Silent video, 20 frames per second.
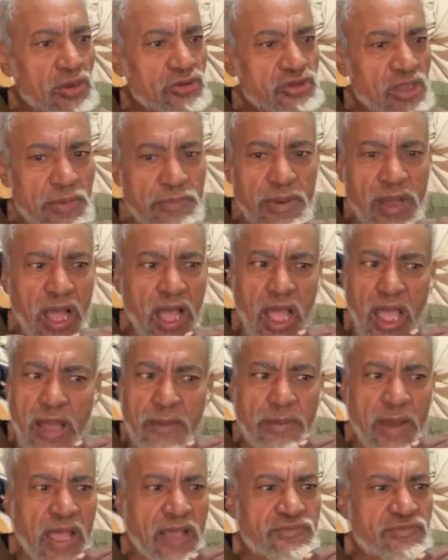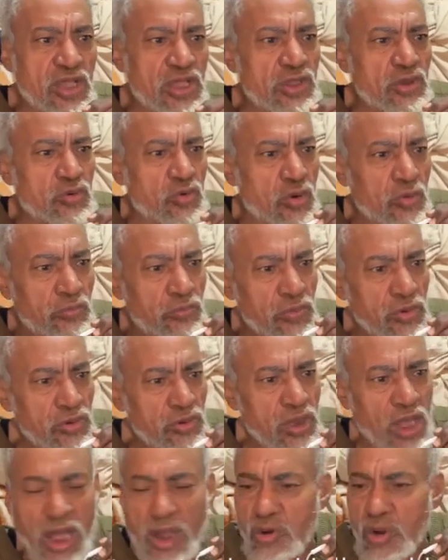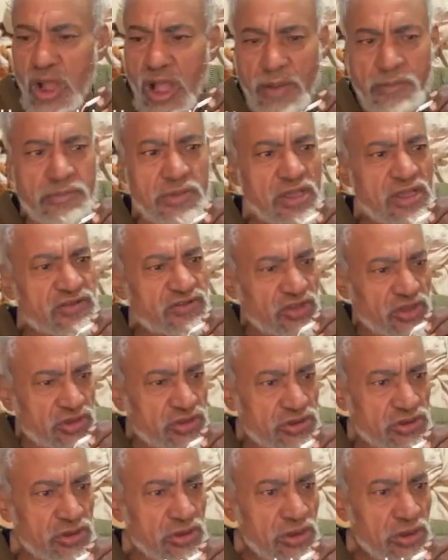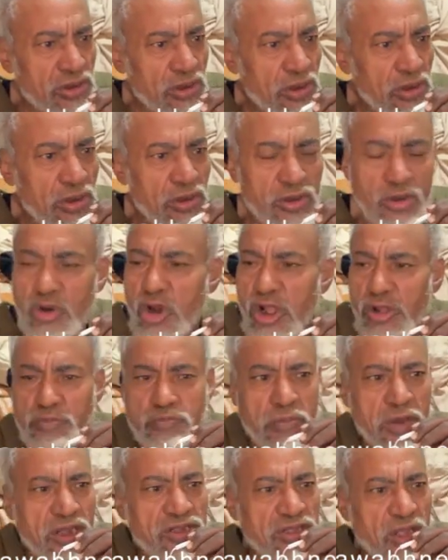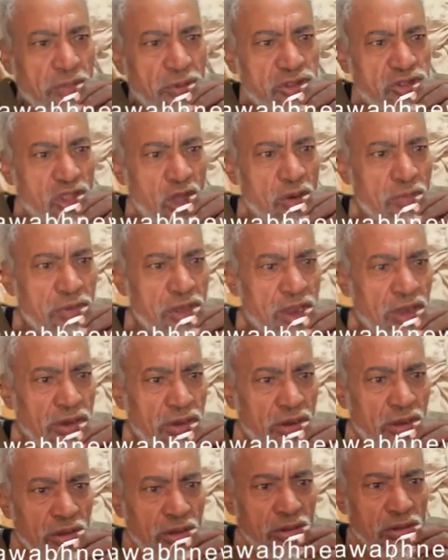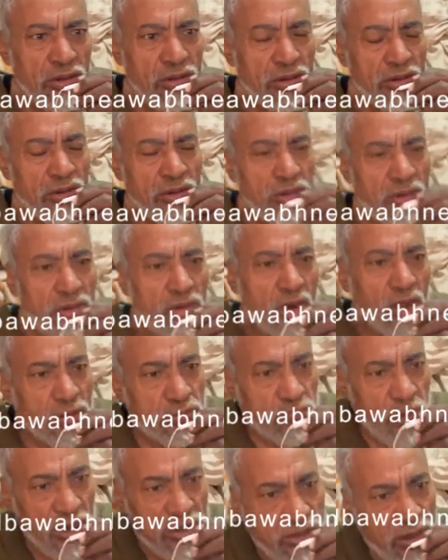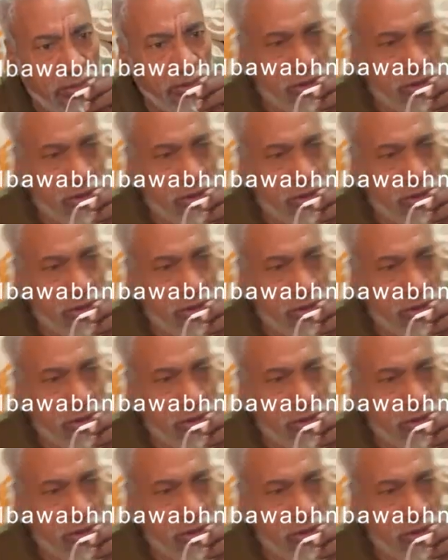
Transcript: جماعه حبايب زيكم قالوا يا عمي اسعي رحت مكتب التومين رحت مكتب